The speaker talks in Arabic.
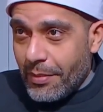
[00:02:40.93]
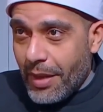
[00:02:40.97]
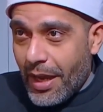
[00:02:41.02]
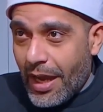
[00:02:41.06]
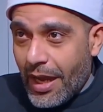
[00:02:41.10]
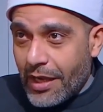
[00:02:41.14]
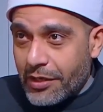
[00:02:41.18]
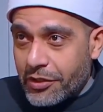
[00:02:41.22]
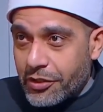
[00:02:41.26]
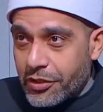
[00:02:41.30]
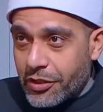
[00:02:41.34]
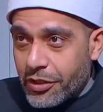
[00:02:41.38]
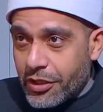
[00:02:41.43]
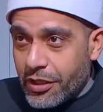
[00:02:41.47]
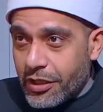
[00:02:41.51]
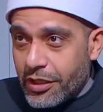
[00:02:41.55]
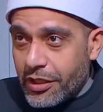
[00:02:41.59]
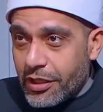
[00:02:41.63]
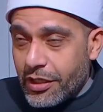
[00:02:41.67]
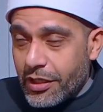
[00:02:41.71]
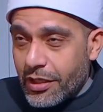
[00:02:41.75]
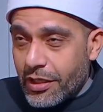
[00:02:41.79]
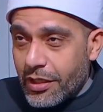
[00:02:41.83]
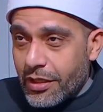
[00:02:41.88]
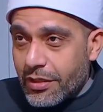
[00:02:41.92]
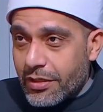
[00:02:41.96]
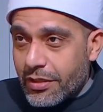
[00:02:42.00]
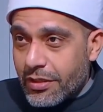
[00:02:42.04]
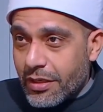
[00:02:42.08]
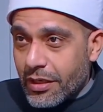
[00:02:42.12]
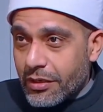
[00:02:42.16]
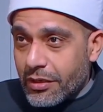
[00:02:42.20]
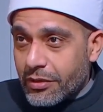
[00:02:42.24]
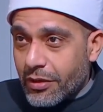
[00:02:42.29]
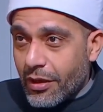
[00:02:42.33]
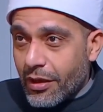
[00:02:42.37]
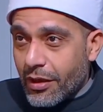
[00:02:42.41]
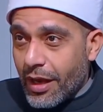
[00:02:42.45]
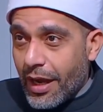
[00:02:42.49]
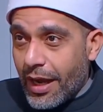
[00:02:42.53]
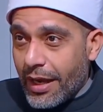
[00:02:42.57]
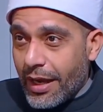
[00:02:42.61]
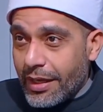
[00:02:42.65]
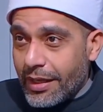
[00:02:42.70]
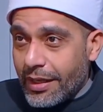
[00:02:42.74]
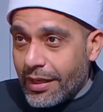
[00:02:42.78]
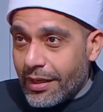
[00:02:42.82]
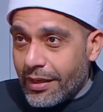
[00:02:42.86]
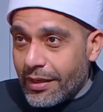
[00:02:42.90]
ما عادش ليه سيطرة
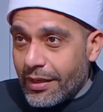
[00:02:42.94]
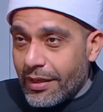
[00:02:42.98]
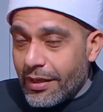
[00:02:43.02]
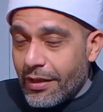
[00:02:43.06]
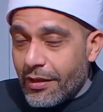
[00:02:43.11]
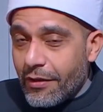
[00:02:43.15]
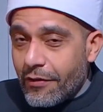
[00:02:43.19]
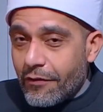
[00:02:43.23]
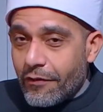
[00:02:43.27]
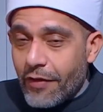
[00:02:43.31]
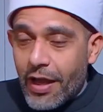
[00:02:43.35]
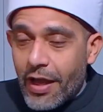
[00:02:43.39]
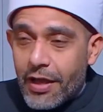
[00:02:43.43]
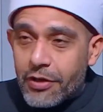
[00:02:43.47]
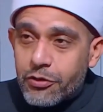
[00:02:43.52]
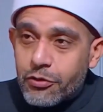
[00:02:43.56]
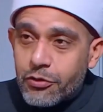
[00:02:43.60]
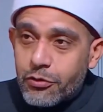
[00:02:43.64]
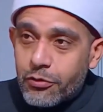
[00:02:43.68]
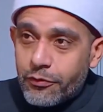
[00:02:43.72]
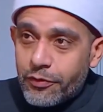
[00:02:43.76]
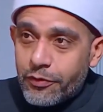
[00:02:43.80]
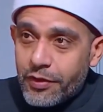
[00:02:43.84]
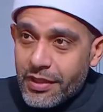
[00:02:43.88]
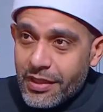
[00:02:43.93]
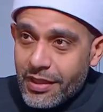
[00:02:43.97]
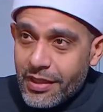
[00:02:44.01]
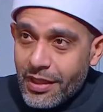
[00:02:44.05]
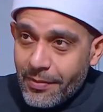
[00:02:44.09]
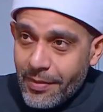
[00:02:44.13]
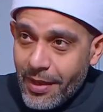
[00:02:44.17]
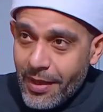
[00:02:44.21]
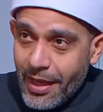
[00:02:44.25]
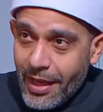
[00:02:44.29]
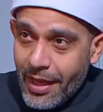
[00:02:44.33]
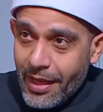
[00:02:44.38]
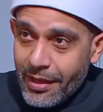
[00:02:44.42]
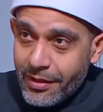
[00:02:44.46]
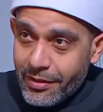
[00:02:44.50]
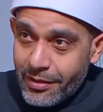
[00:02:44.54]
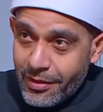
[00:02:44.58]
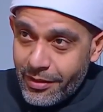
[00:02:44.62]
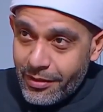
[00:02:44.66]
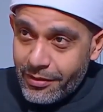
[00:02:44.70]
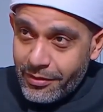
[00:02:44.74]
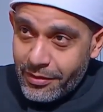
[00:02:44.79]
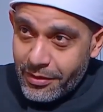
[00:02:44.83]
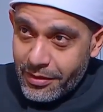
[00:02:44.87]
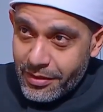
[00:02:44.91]
عليه فهنشوف انت بقى
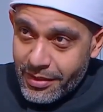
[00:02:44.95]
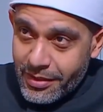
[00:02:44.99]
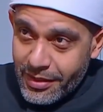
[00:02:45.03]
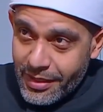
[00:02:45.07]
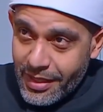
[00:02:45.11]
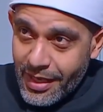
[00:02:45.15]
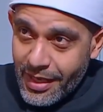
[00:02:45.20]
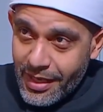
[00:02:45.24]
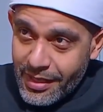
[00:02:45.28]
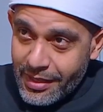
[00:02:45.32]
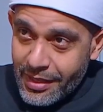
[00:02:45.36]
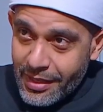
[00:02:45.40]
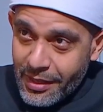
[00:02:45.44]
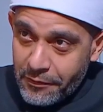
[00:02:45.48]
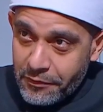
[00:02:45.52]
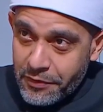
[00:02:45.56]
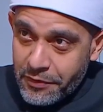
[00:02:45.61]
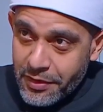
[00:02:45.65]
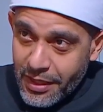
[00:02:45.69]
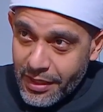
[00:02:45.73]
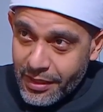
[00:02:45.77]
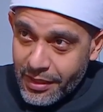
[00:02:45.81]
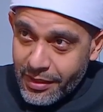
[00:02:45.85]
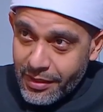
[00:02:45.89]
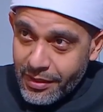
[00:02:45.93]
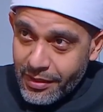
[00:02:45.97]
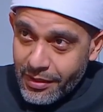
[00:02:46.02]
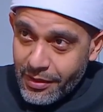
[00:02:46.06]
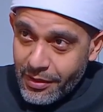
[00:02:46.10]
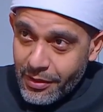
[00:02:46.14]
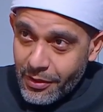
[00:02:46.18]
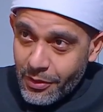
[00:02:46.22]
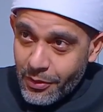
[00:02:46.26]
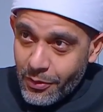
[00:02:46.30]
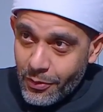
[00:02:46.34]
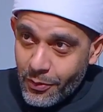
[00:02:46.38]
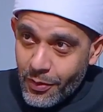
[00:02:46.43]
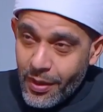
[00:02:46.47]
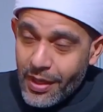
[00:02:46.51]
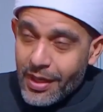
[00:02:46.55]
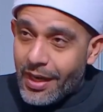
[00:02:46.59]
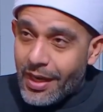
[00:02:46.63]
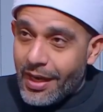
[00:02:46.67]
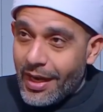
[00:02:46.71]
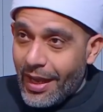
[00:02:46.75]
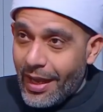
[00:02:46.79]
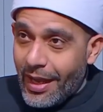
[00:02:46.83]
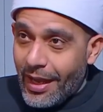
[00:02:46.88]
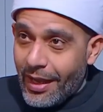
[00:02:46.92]
هتقدر تجاهد نفسك
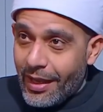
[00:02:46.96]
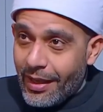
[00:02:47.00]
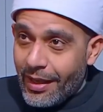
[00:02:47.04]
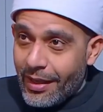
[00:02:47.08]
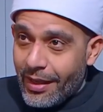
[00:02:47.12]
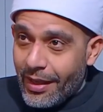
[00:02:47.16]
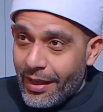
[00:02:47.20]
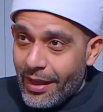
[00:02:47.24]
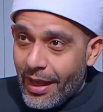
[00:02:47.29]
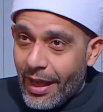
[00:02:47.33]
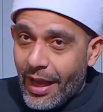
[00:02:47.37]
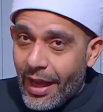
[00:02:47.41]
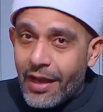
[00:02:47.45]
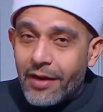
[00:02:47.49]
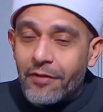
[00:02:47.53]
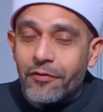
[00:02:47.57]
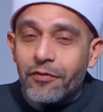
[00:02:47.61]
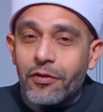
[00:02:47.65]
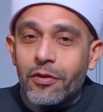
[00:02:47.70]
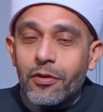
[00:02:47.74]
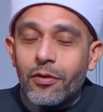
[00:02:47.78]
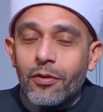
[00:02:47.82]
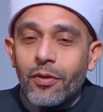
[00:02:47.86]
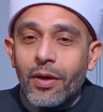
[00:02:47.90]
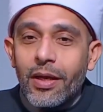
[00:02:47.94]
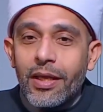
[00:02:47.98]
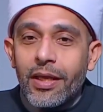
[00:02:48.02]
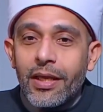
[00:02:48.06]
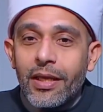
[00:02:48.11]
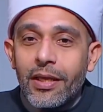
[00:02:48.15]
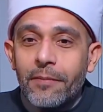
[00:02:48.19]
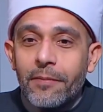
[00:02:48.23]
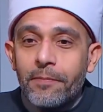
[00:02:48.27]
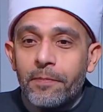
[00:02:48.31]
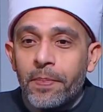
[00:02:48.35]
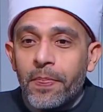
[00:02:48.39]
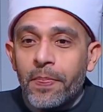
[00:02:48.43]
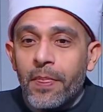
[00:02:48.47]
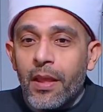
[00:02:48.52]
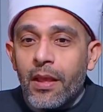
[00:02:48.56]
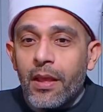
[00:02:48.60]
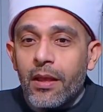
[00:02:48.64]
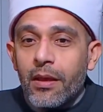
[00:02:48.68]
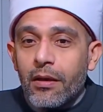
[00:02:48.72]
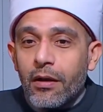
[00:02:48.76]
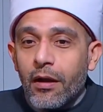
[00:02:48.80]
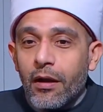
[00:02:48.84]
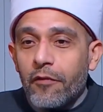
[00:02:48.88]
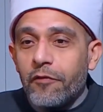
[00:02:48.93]
ولا لأ عارف اللي هو ايه
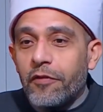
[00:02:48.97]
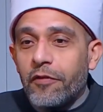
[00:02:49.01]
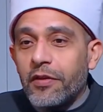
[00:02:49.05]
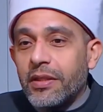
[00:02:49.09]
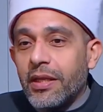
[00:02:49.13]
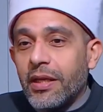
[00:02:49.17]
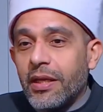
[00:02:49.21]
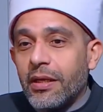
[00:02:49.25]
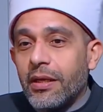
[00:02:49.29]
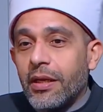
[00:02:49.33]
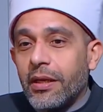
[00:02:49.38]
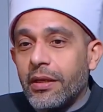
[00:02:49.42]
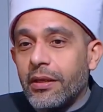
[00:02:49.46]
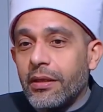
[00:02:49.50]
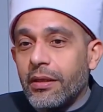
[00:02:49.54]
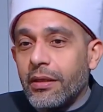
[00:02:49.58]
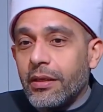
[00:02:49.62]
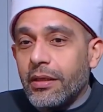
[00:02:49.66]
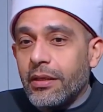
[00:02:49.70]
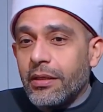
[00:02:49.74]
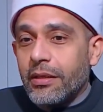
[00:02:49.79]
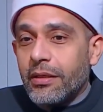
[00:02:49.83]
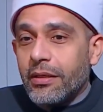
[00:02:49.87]
راح فاتح لك